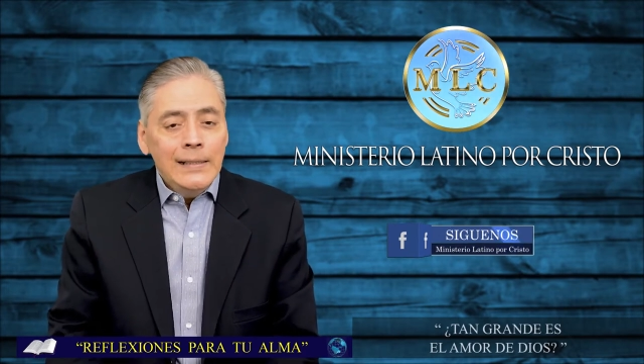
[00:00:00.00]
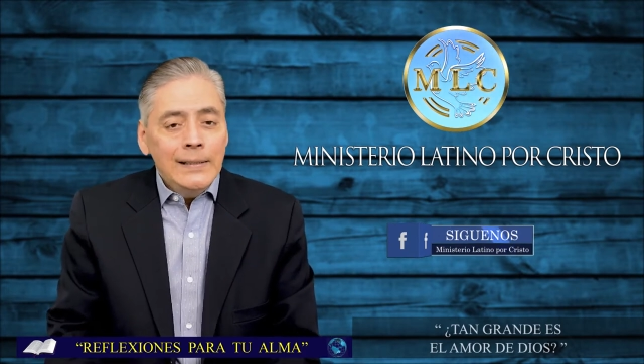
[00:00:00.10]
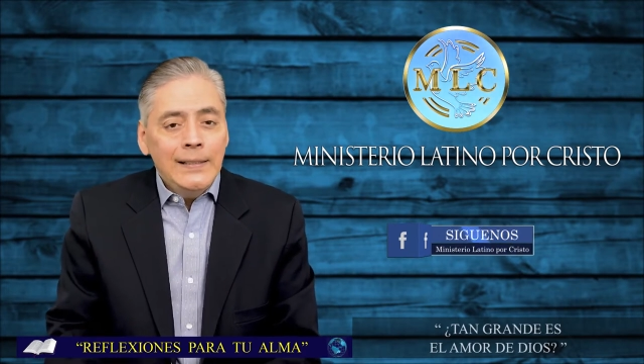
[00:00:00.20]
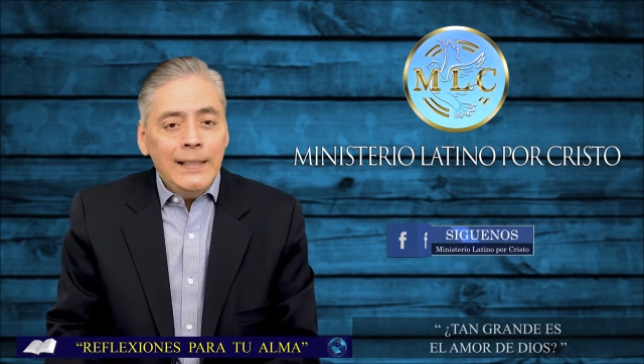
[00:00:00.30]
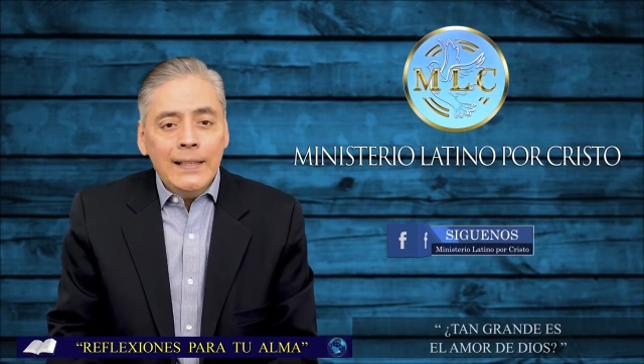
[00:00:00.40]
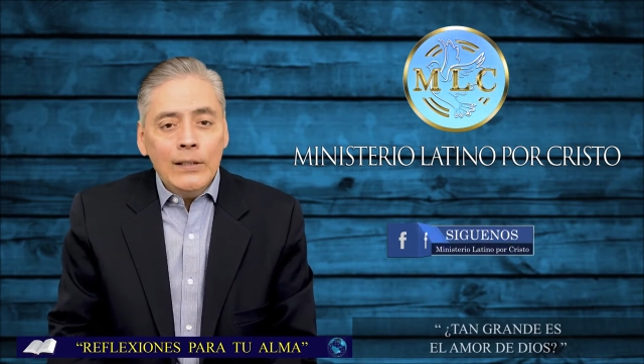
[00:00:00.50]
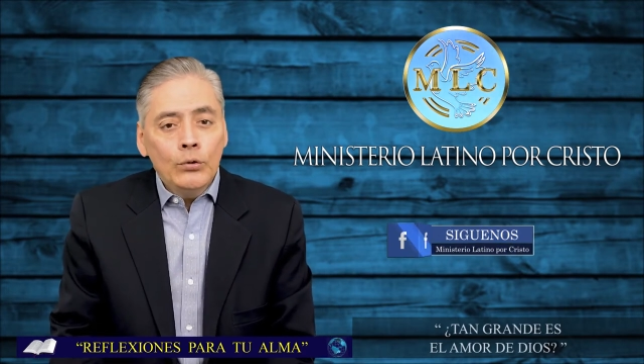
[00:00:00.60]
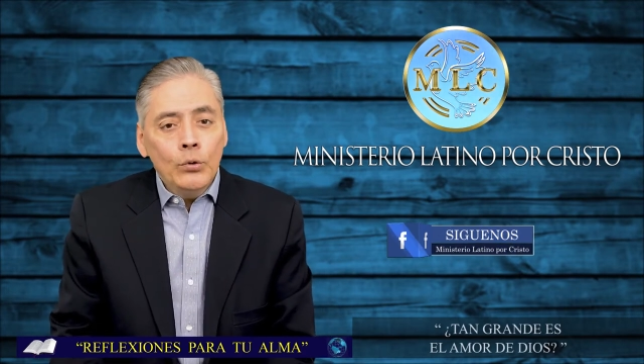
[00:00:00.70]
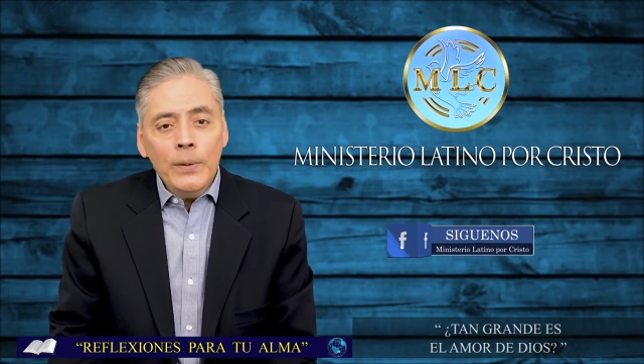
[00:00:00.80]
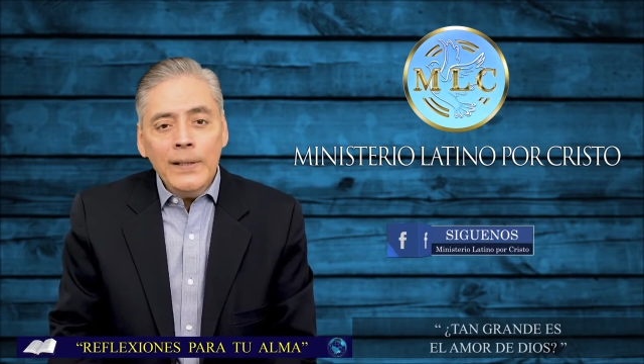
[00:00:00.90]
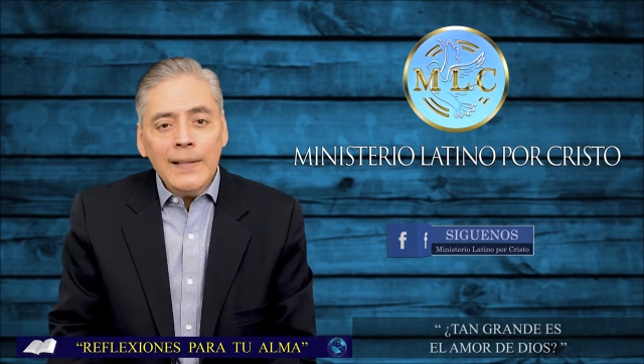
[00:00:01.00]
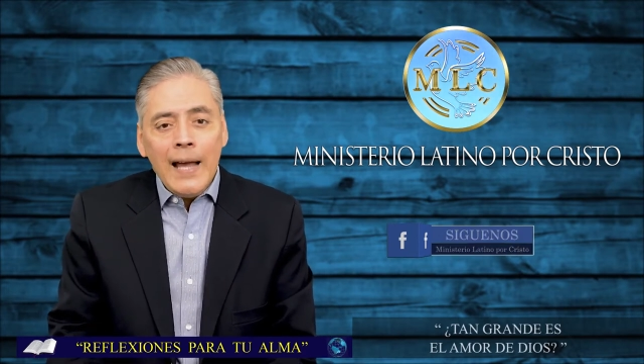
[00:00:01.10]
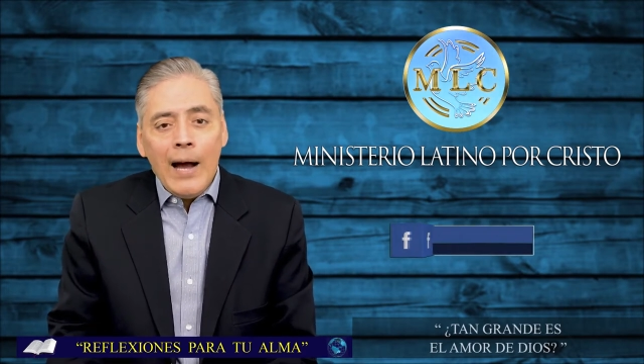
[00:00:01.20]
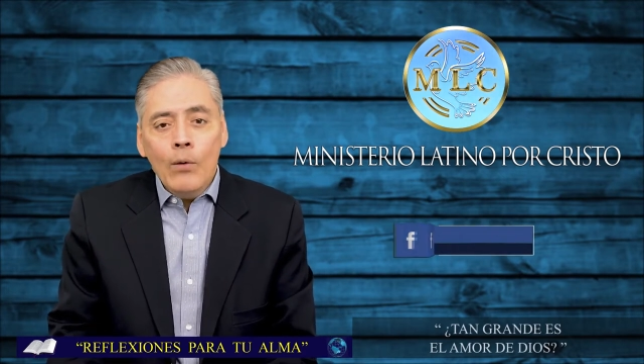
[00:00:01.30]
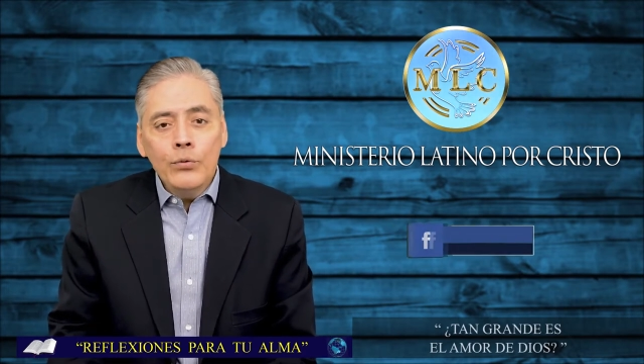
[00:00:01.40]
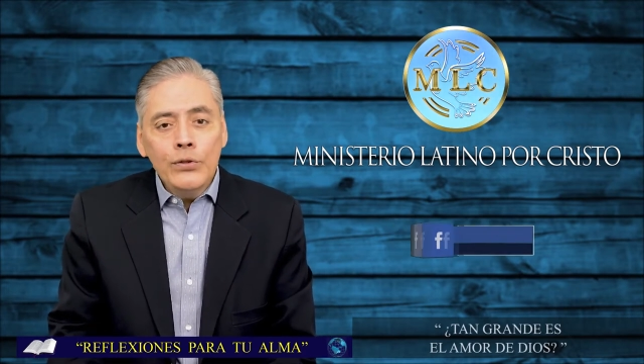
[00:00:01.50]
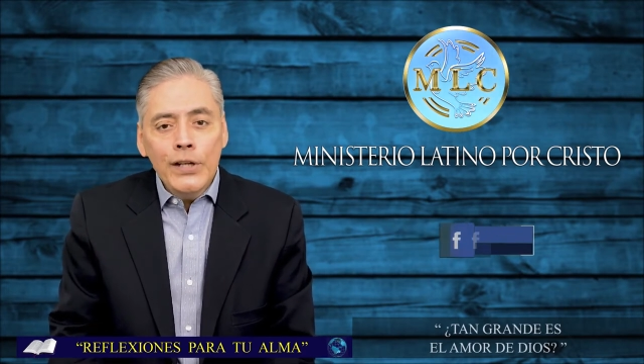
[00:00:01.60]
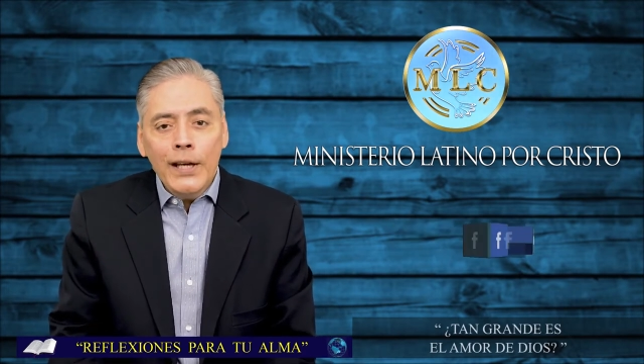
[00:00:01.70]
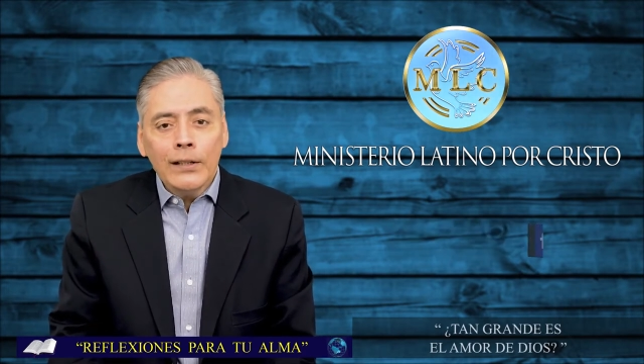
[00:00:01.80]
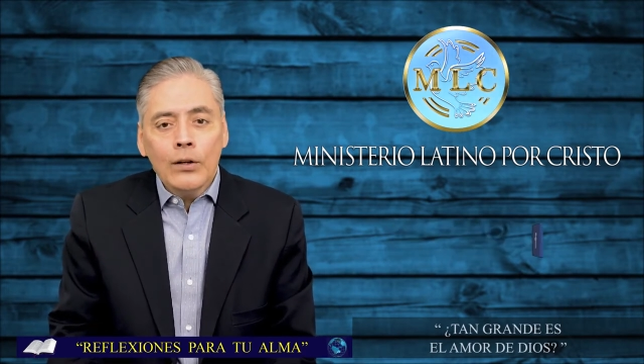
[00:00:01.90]
Si te subes a un
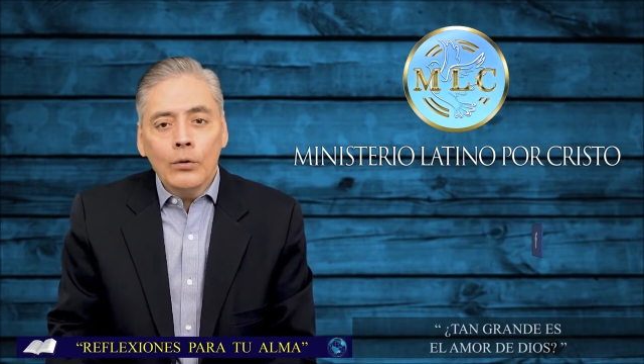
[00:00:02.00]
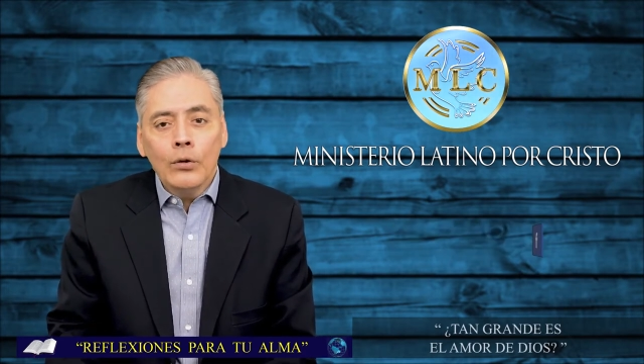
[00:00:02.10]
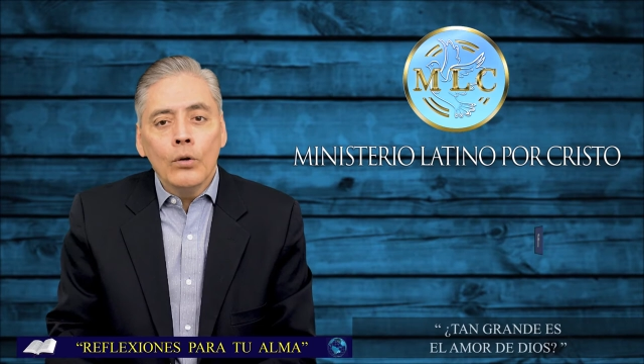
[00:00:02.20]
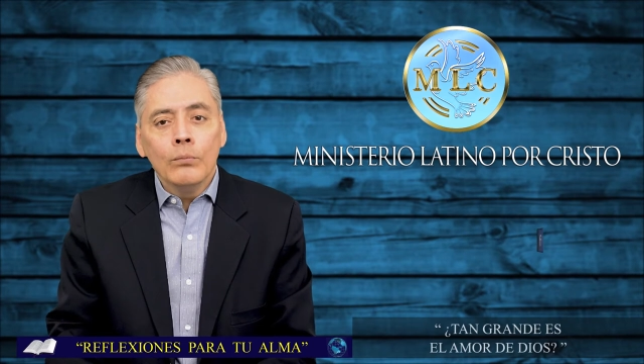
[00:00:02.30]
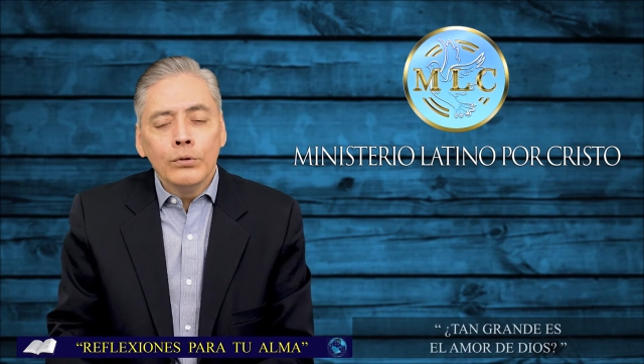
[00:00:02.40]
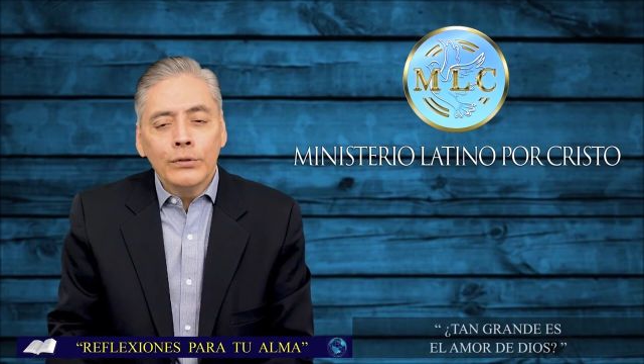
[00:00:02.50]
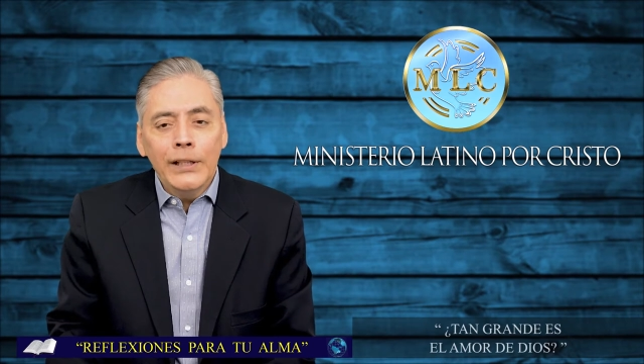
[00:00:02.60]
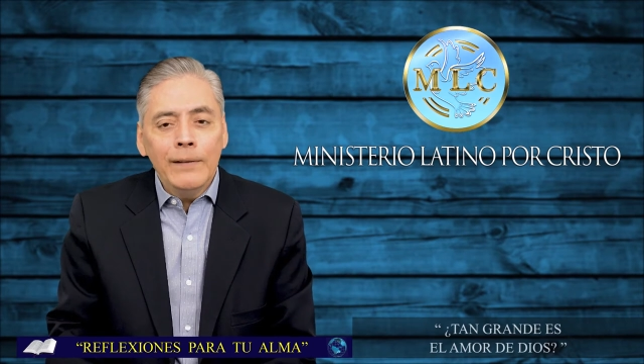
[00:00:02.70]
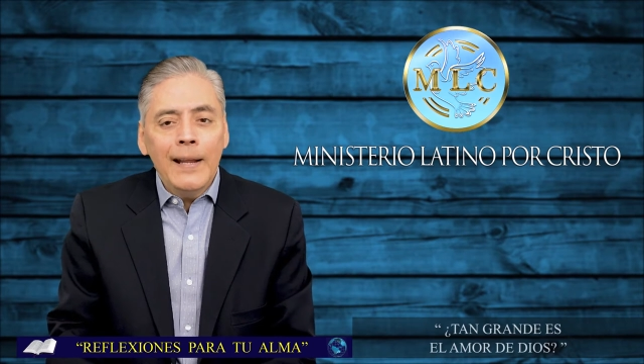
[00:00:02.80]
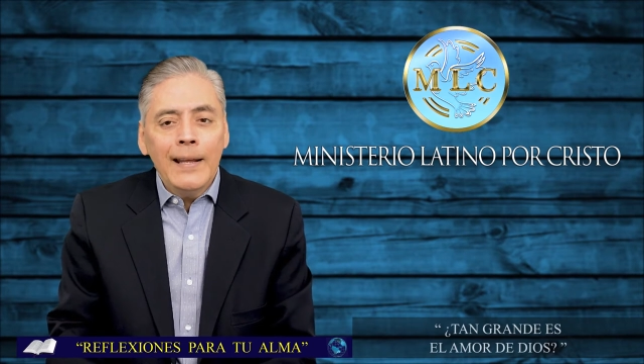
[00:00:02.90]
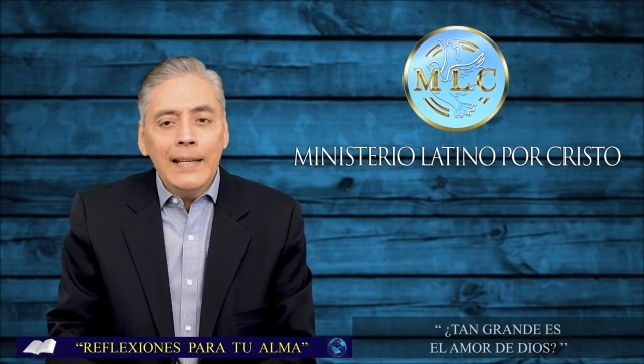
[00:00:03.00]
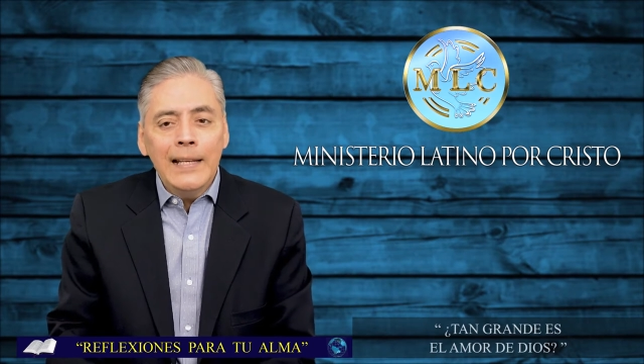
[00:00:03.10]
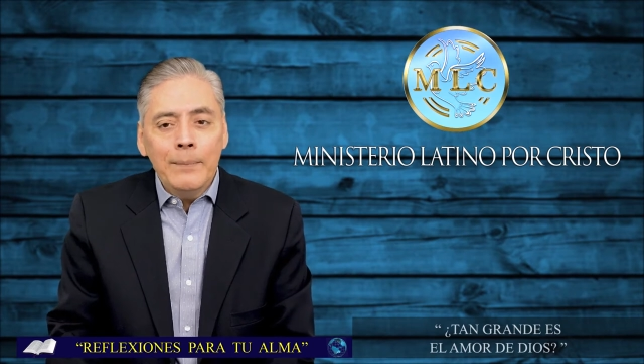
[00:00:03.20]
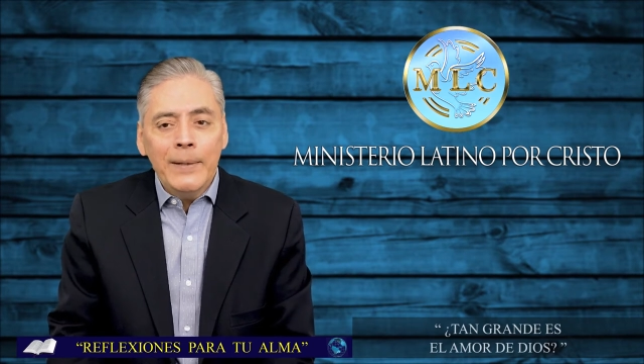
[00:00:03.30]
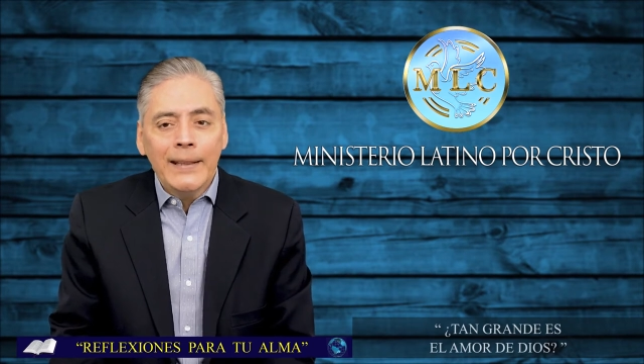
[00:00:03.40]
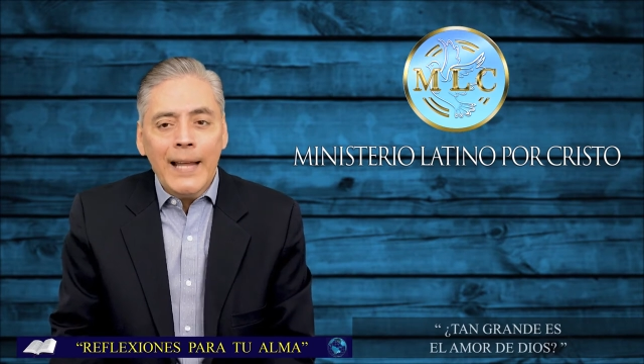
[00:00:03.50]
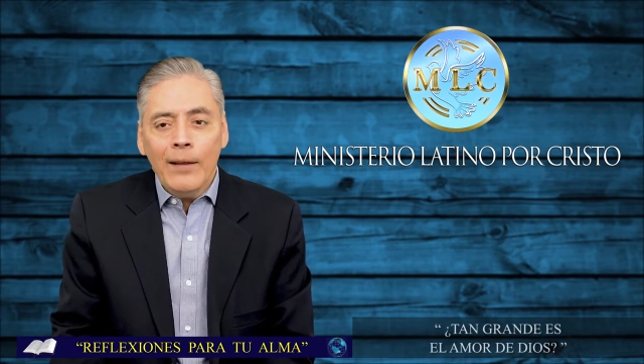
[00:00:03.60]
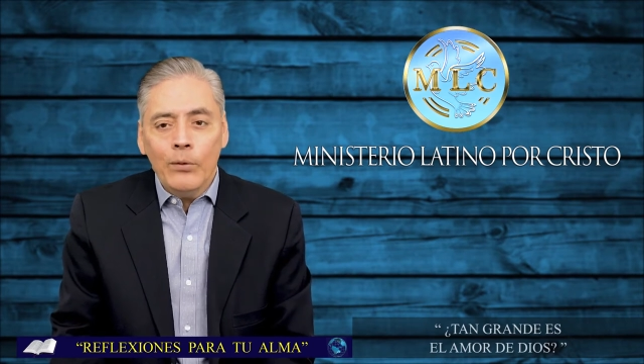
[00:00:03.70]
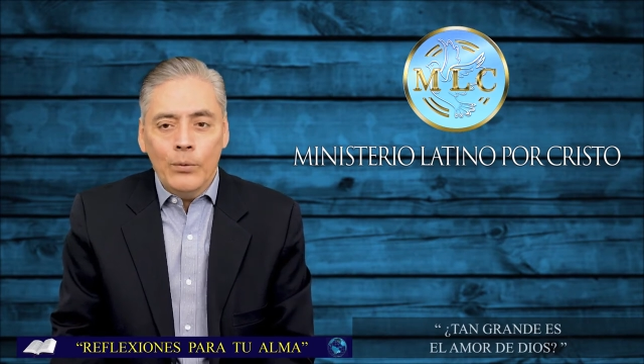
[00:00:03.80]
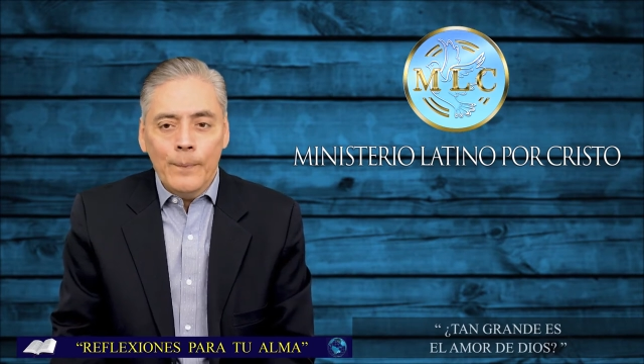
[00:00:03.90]
jet con combustible ilimitado